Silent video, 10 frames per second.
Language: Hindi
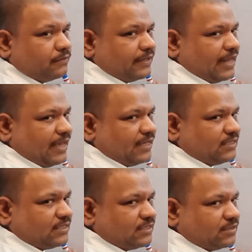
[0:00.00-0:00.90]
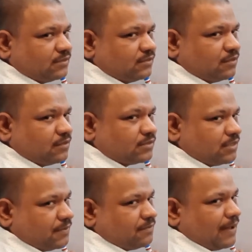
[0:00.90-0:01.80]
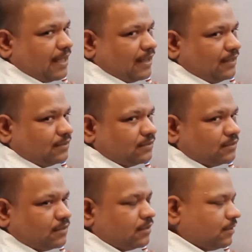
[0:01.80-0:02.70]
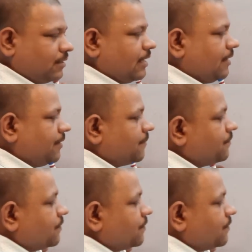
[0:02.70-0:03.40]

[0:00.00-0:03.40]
विघ्नेश समझ में आ रहा है ठीक है